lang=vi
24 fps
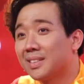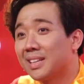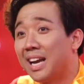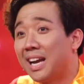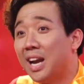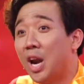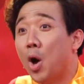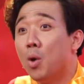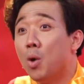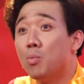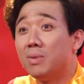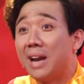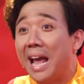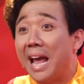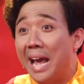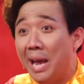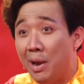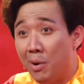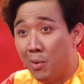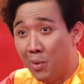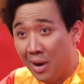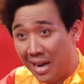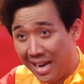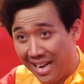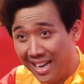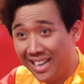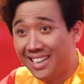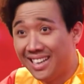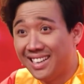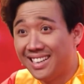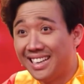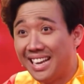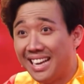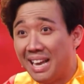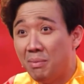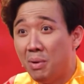Cả lùm nail hả?
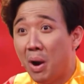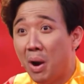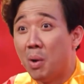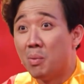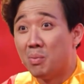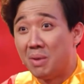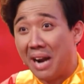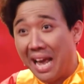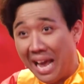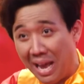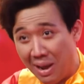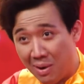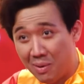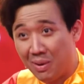Em lùm nail